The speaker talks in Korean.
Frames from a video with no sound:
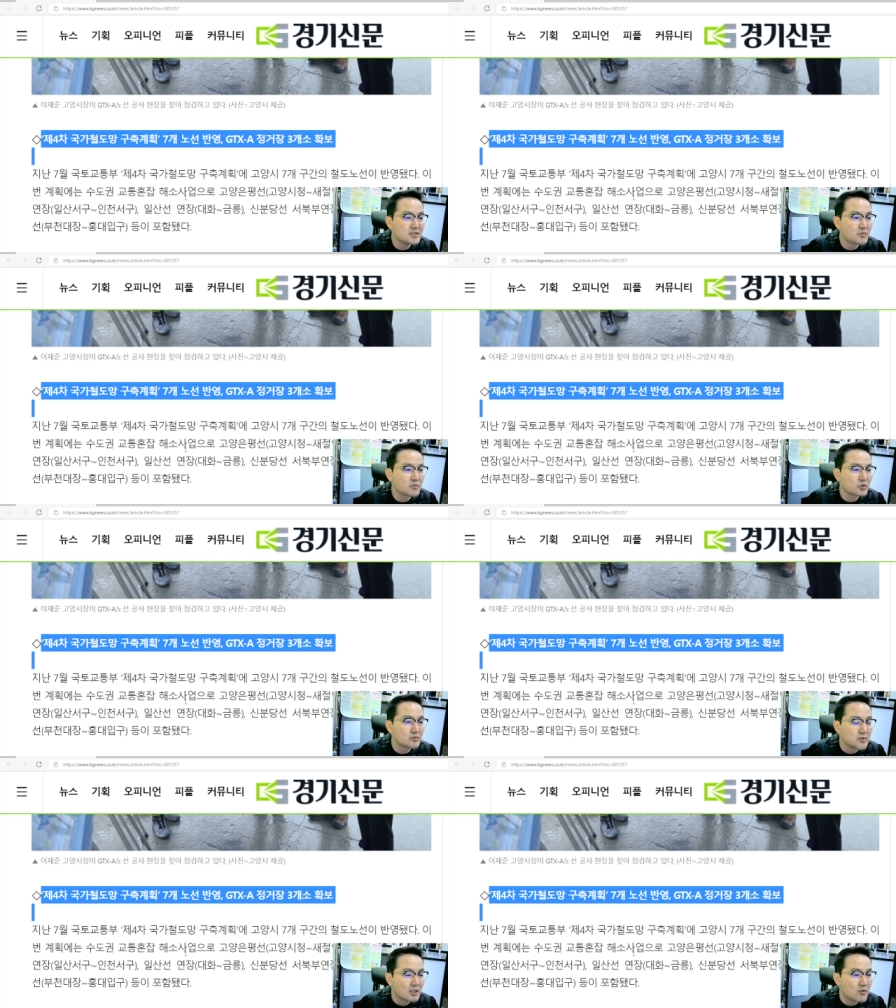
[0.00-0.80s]
뭐
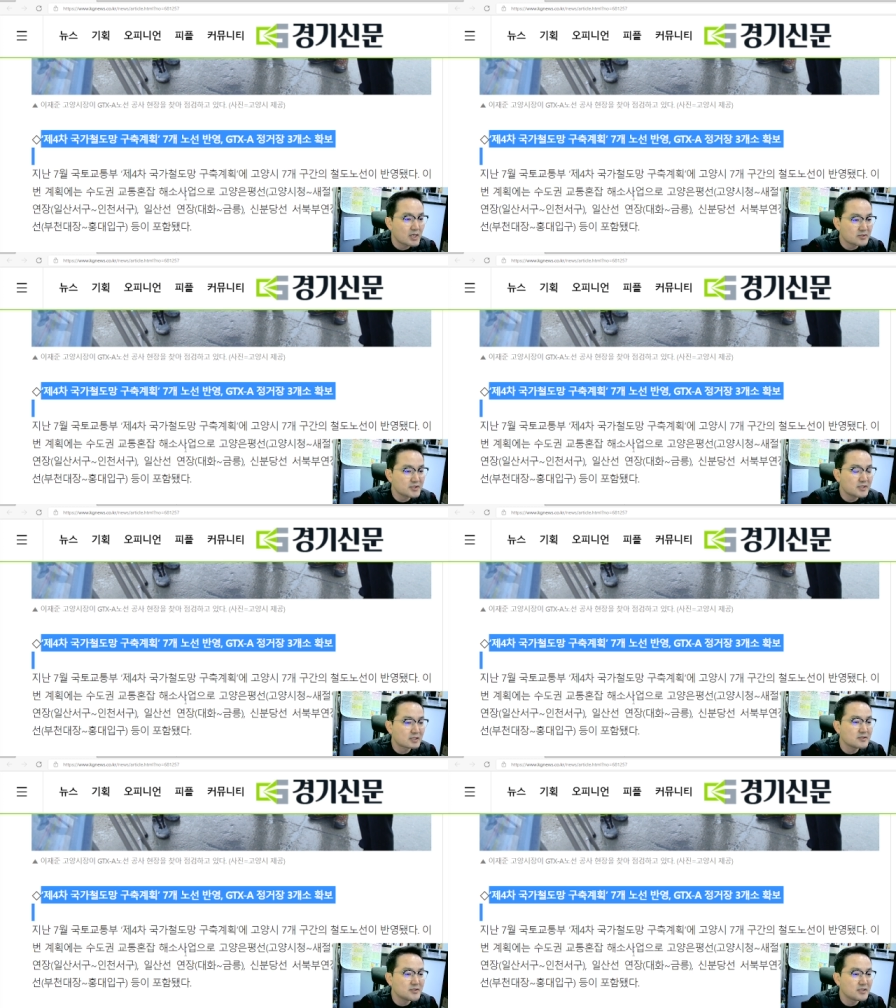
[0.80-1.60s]

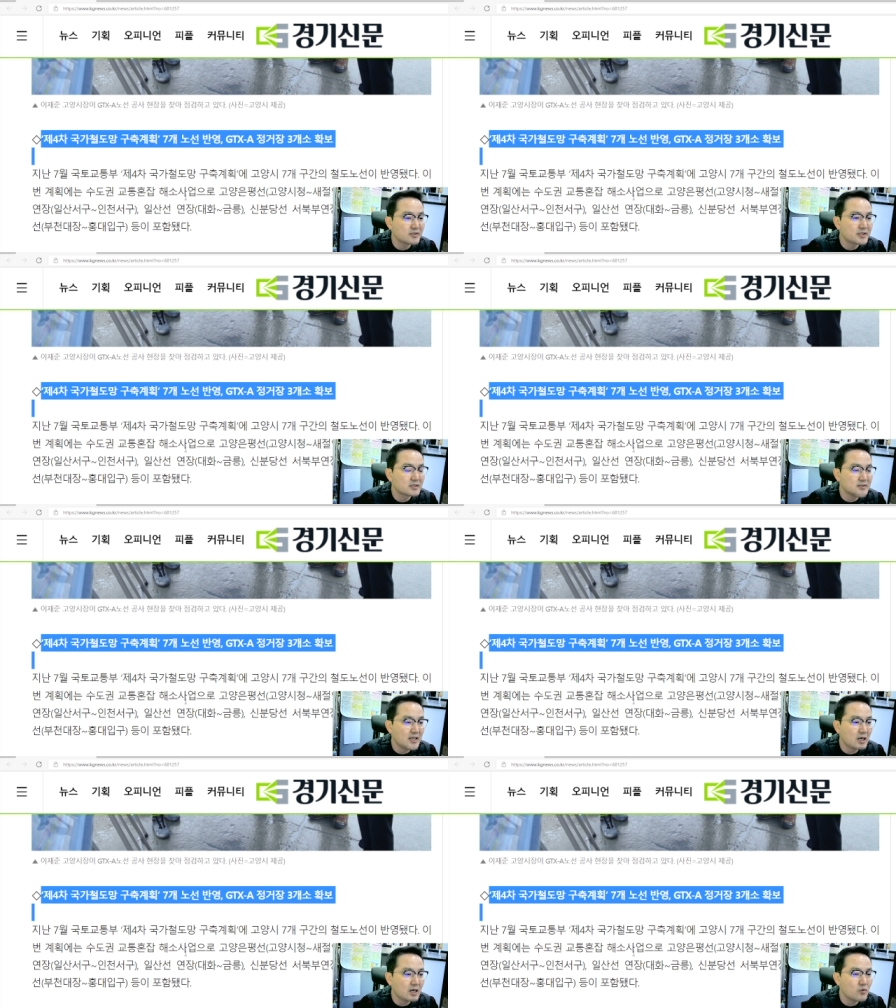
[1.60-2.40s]
화성시라든지 이런 데는 다
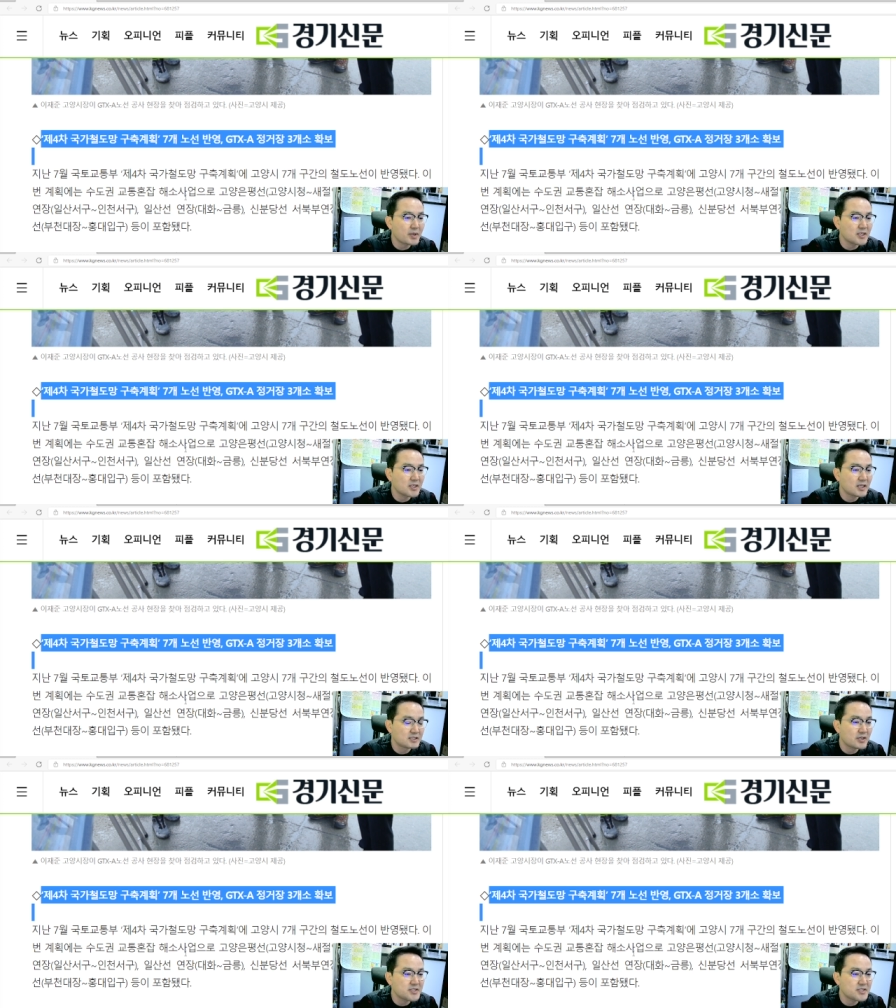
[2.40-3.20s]
한 곳밖에 지금
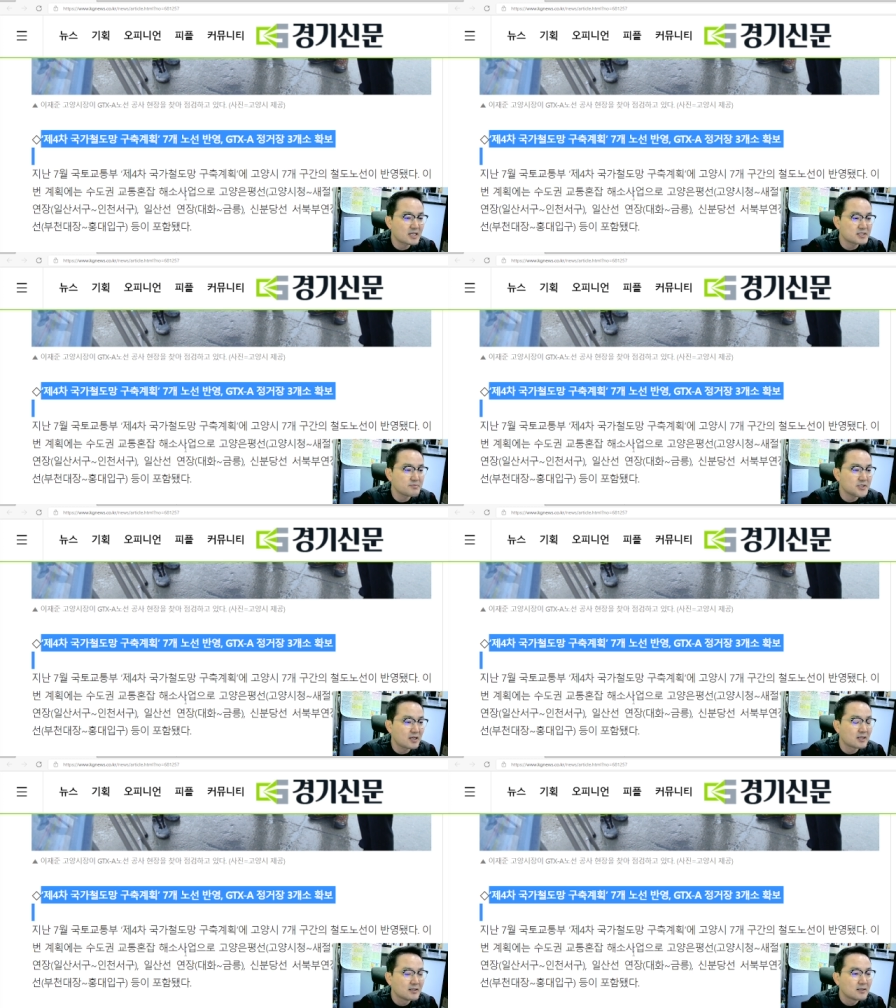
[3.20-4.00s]
되어 있지 않습니다.